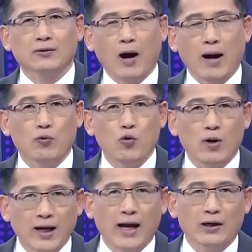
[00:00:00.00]
ความห่วง
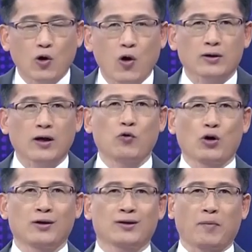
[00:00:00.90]
ใยข้อกังว
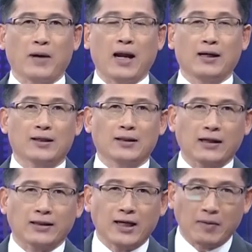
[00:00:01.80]
ลกับการเลือกตั้ง
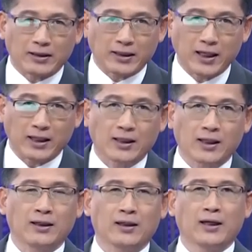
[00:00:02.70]
ที่กำลังจะเกิดขึ้
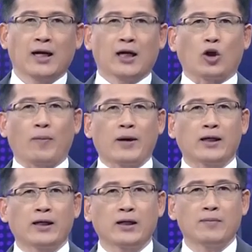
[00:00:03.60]
น ต่อไปนี้
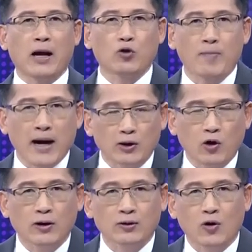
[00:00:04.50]
คือบางช่วงบางต
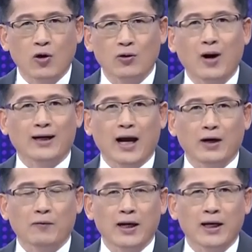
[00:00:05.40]
อนของรายการ
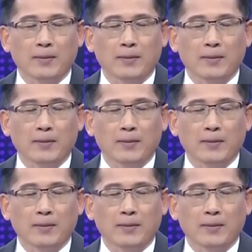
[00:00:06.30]
ในวันนี้ค